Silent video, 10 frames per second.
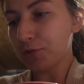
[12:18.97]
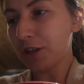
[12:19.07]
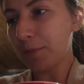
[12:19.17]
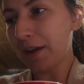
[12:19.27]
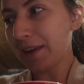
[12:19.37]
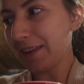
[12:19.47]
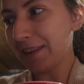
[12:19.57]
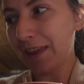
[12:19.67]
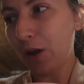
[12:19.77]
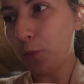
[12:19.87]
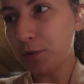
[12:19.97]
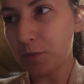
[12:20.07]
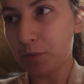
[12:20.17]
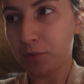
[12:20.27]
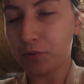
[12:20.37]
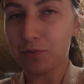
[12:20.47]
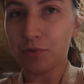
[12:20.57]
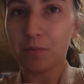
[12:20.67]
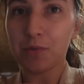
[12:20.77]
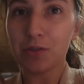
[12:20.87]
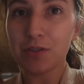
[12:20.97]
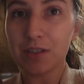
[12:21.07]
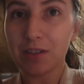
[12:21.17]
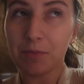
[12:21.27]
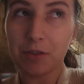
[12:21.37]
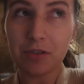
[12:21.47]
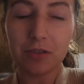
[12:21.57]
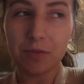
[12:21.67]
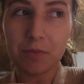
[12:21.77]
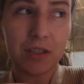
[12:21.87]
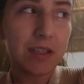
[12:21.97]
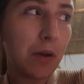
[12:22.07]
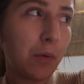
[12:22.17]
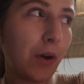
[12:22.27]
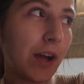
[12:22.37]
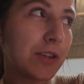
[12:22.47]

już nie ma innej opcji po prostu, żeby coś się, chyba, że coś się będzie działo,